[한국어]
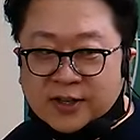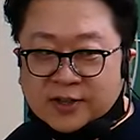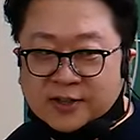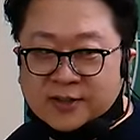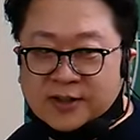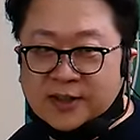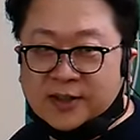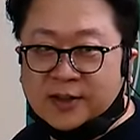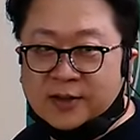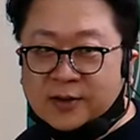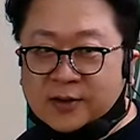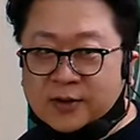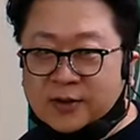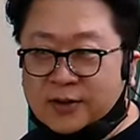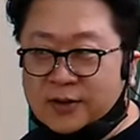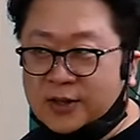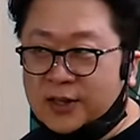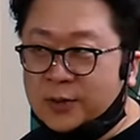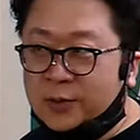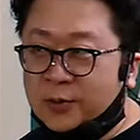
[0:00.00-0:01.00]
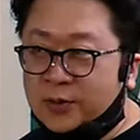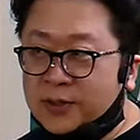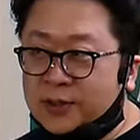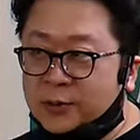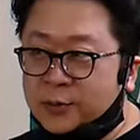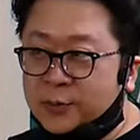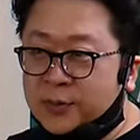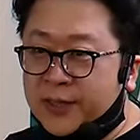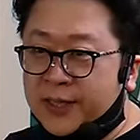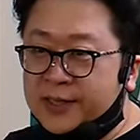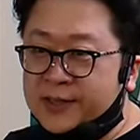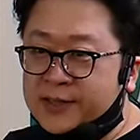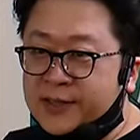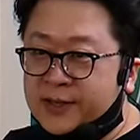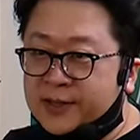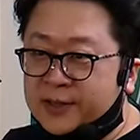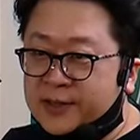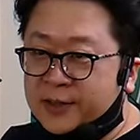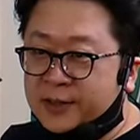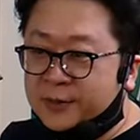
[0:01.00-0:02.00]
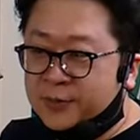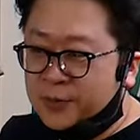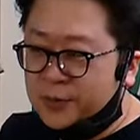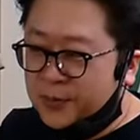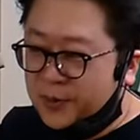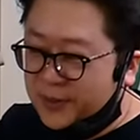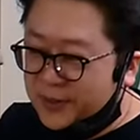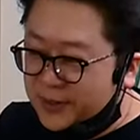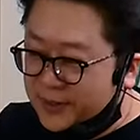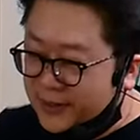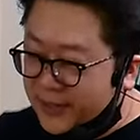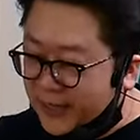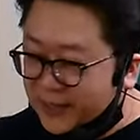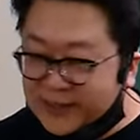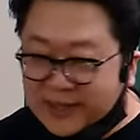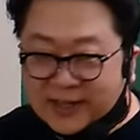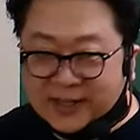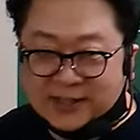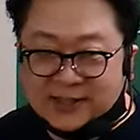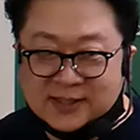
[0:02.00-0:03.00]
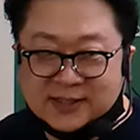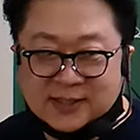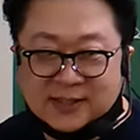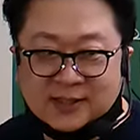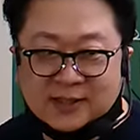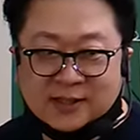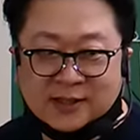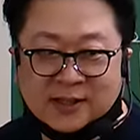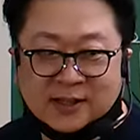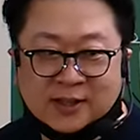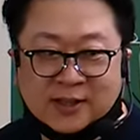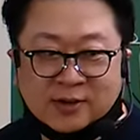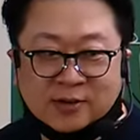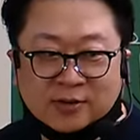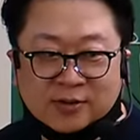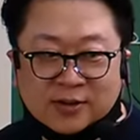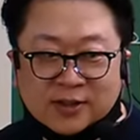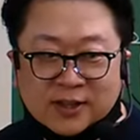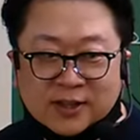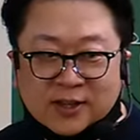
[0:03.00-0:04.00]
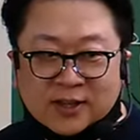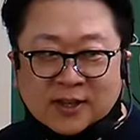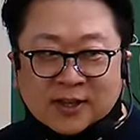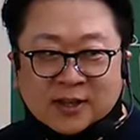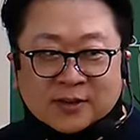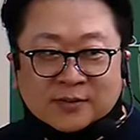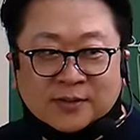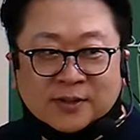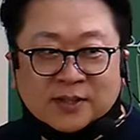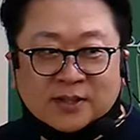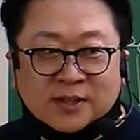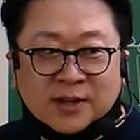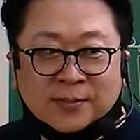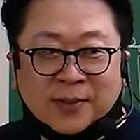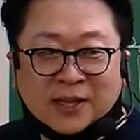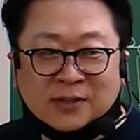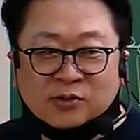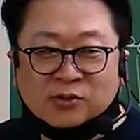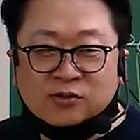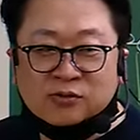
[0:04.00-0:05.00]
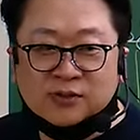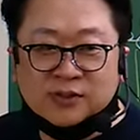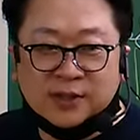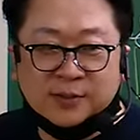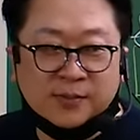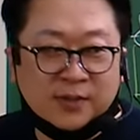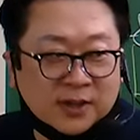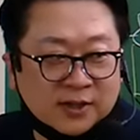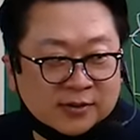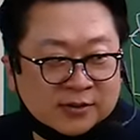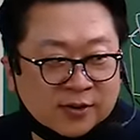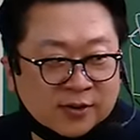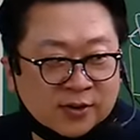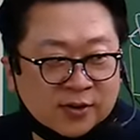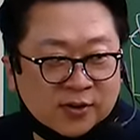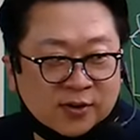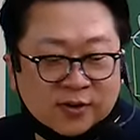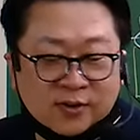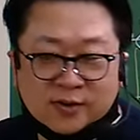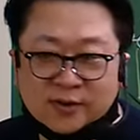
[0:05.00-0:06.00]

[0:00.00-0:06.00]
근데 이게 이론이 좀 된 상태에서 풀면 얘다 이렇게 되거든. 근데 그게 맞추는 재미가 있어요.